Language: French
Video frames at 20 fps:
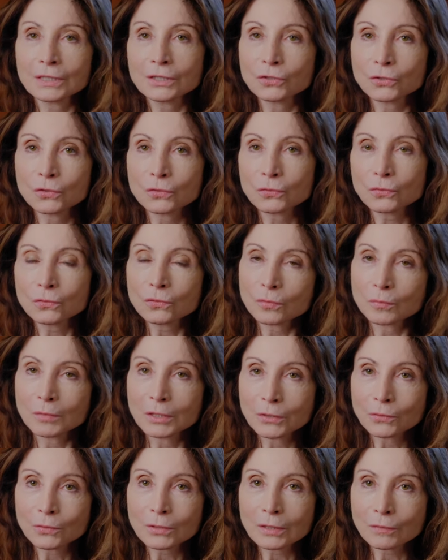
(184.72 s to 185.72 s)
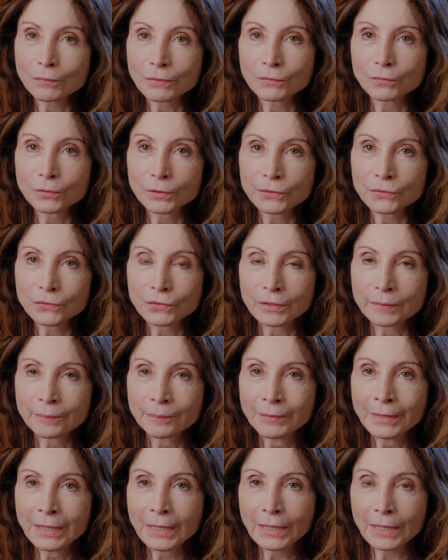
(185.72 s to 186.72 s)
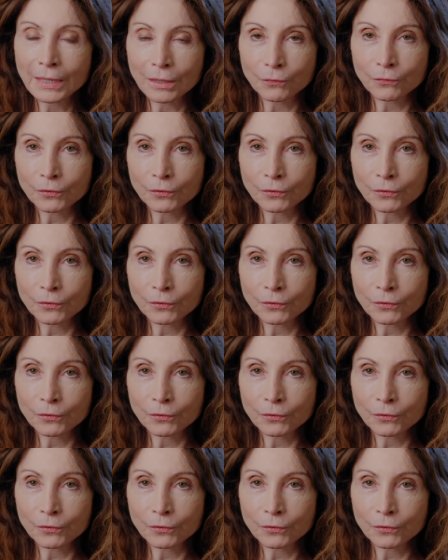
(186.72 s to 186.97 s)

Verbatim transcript: issus de milieux défavorisés. Elles